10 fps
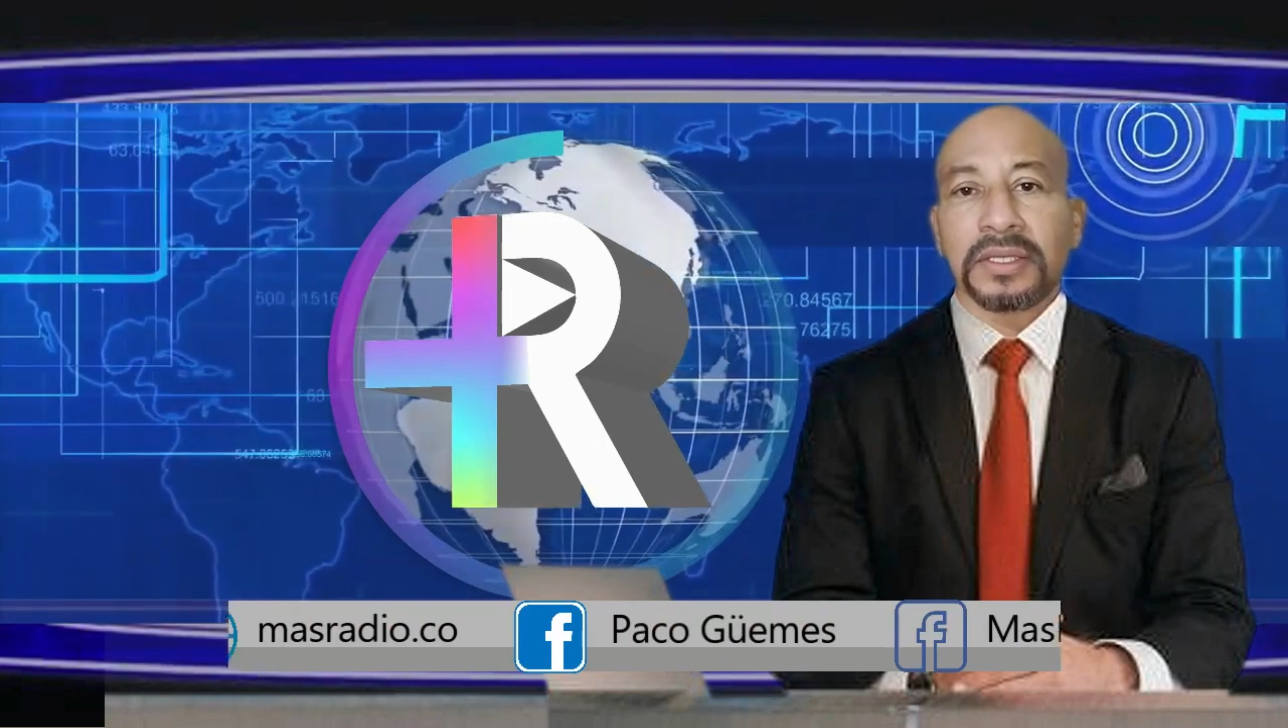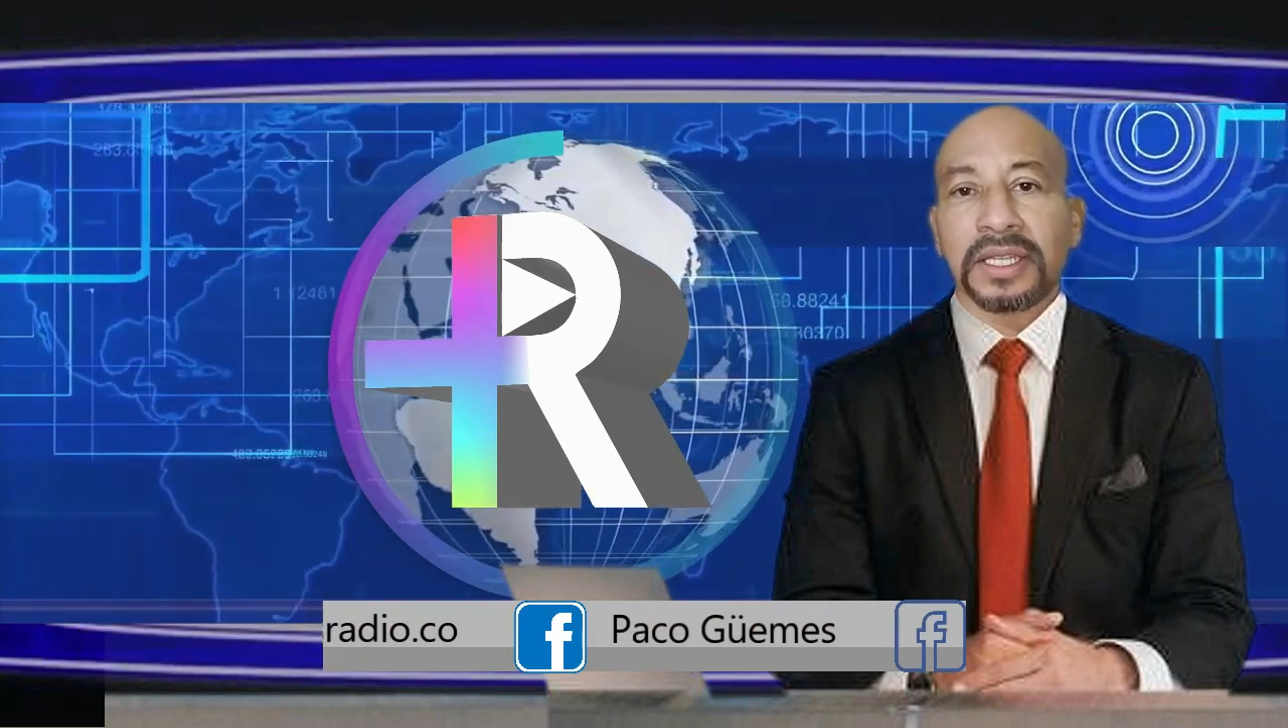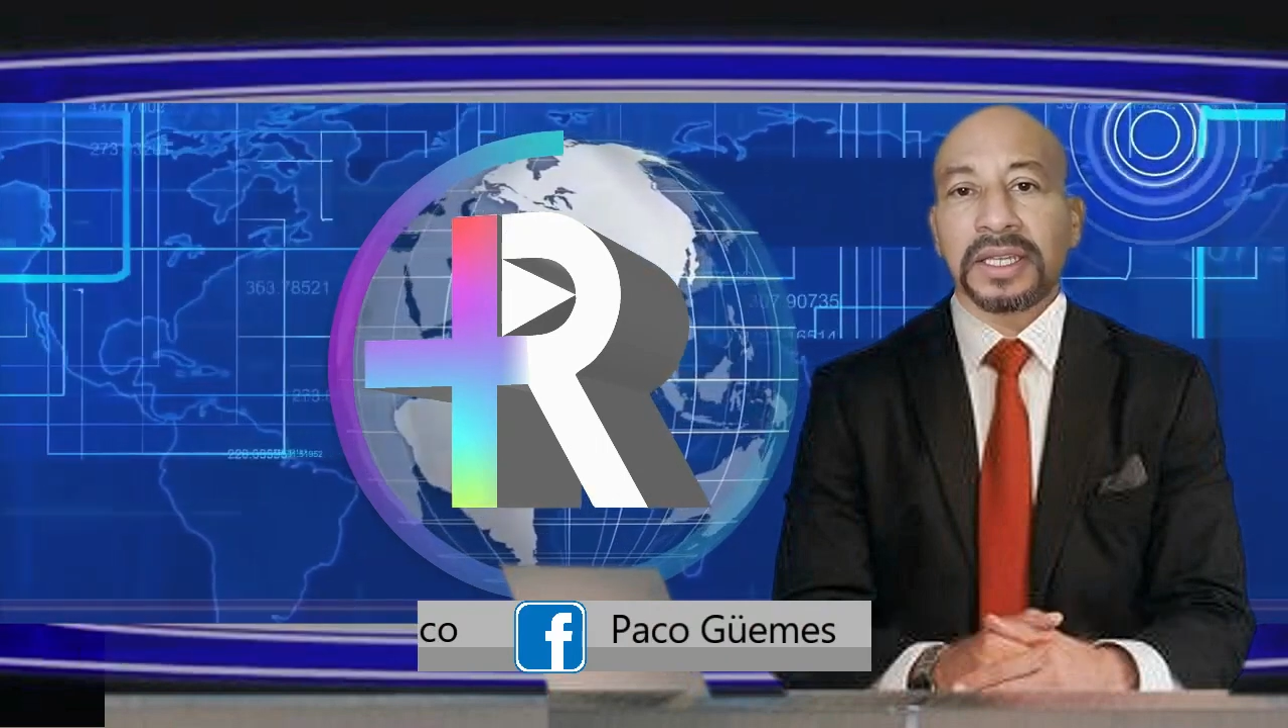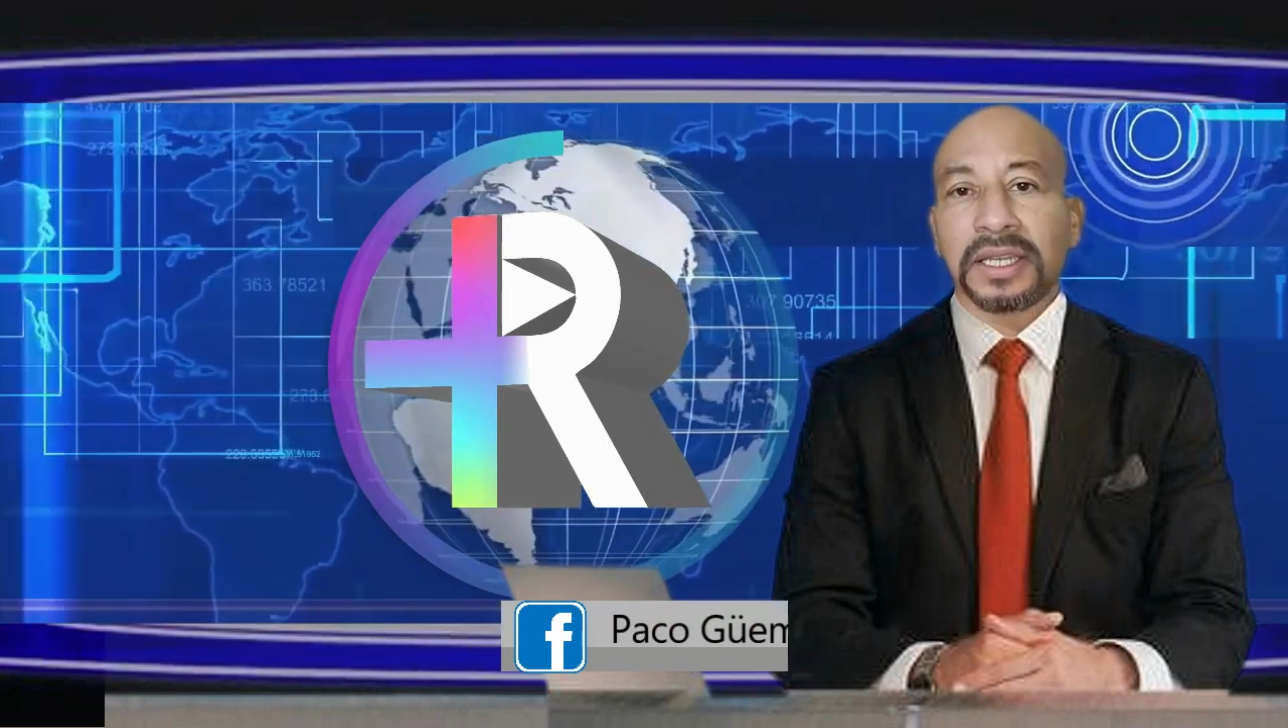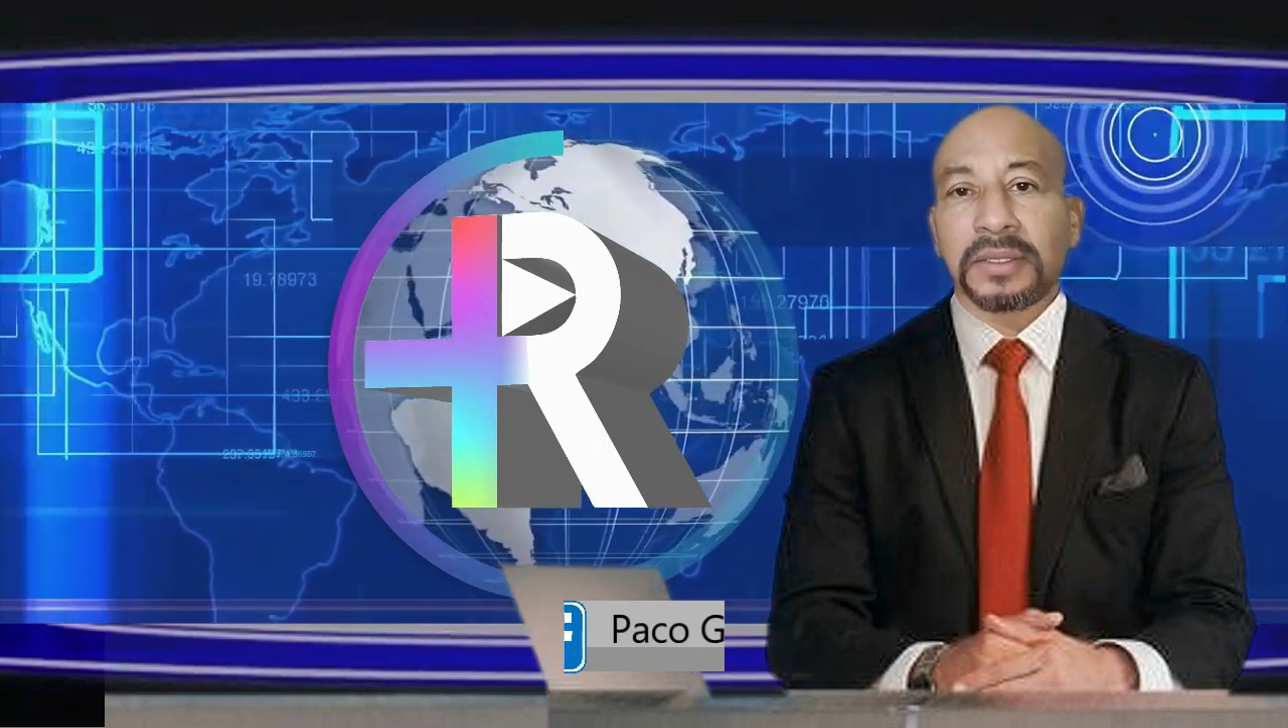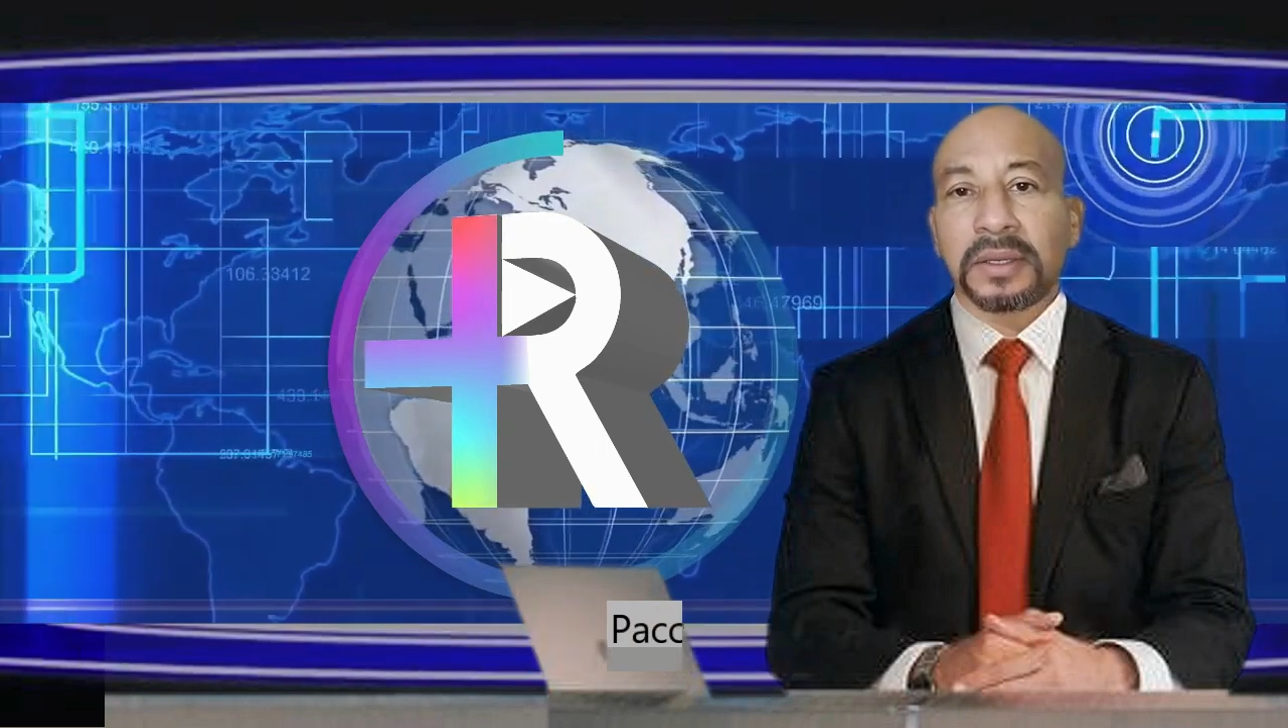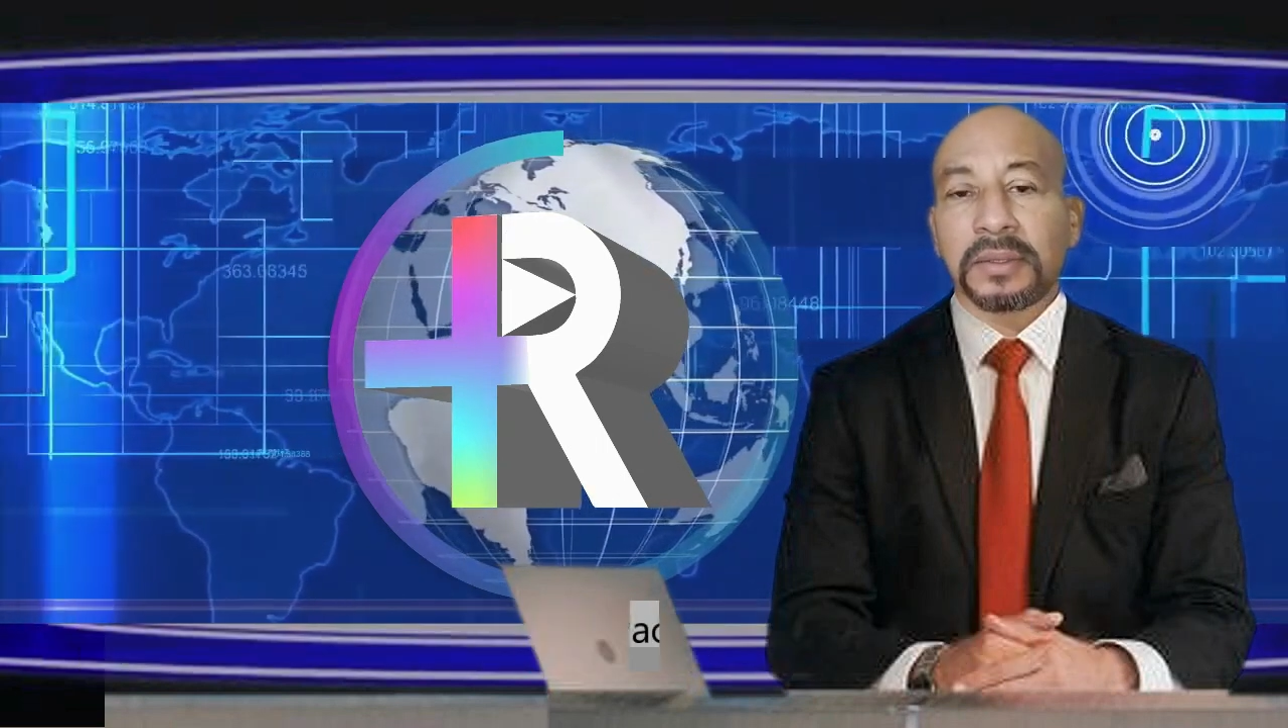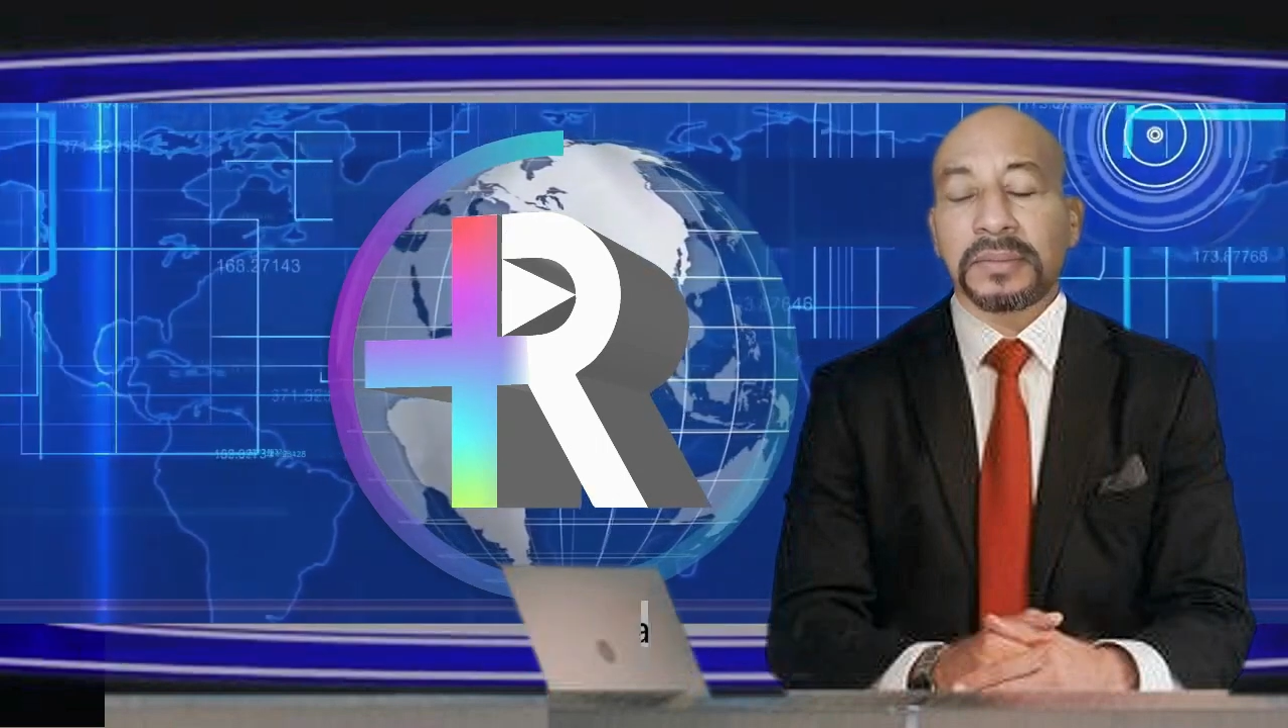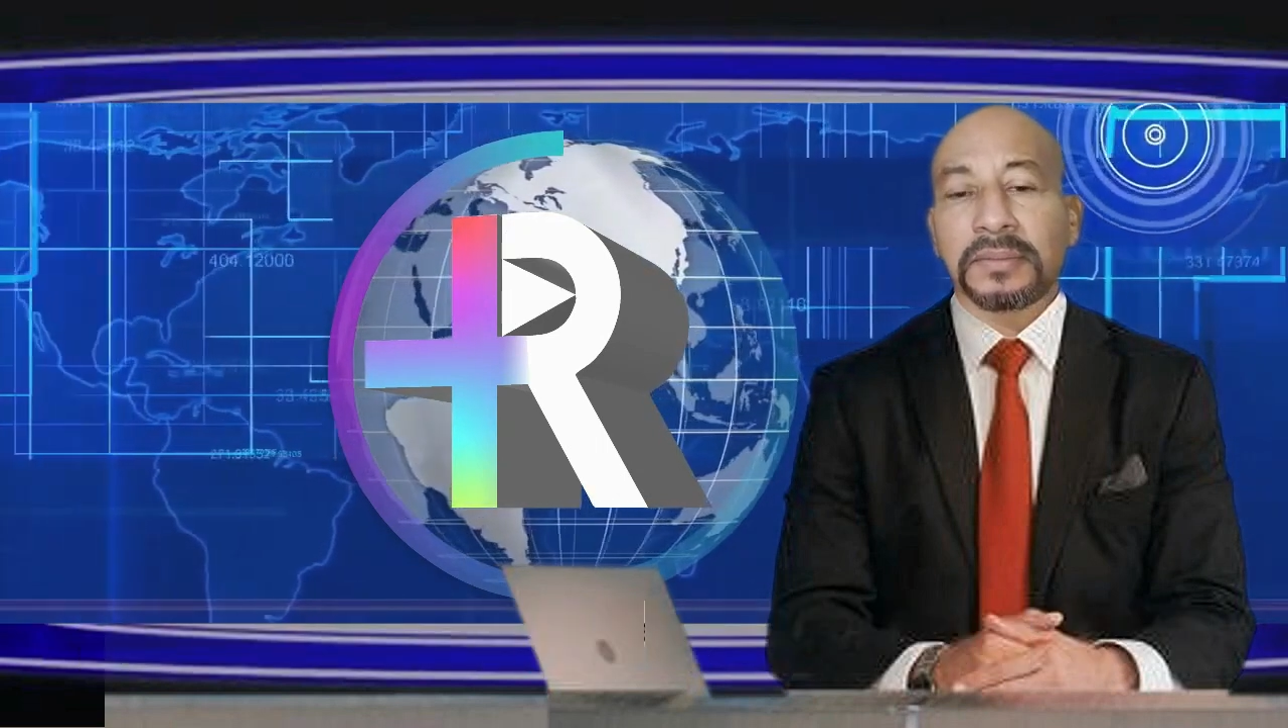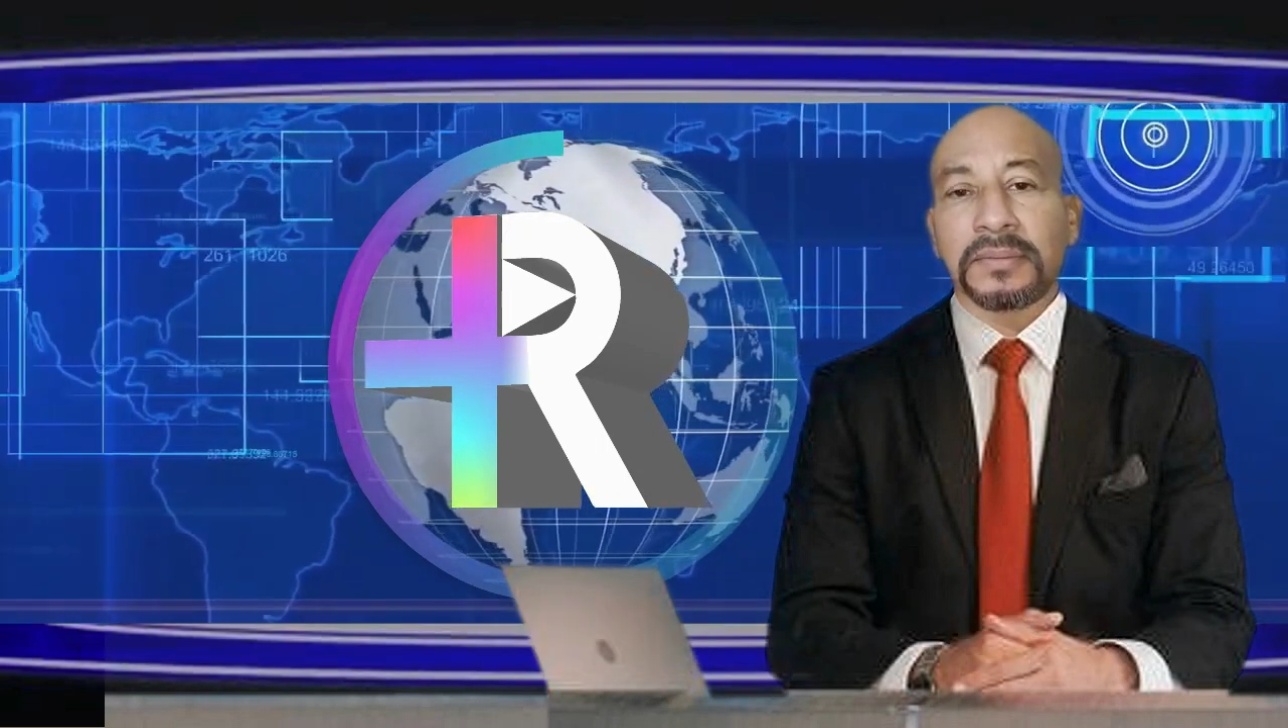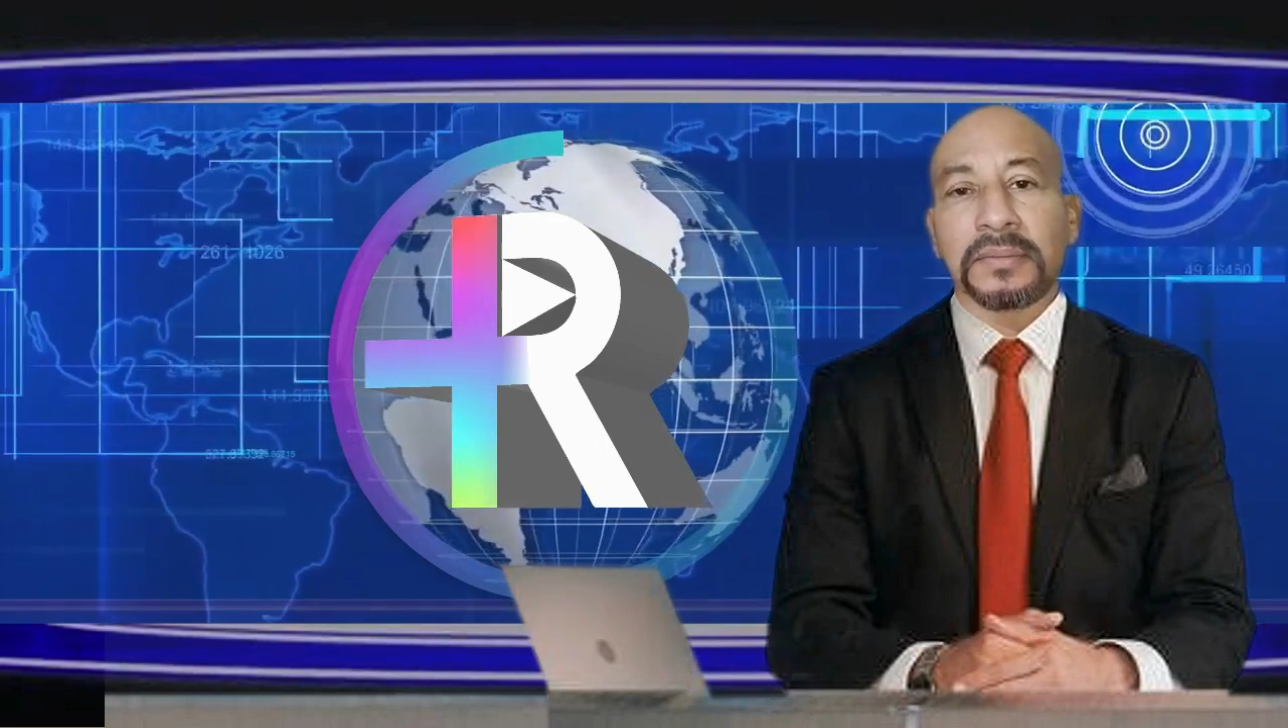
e o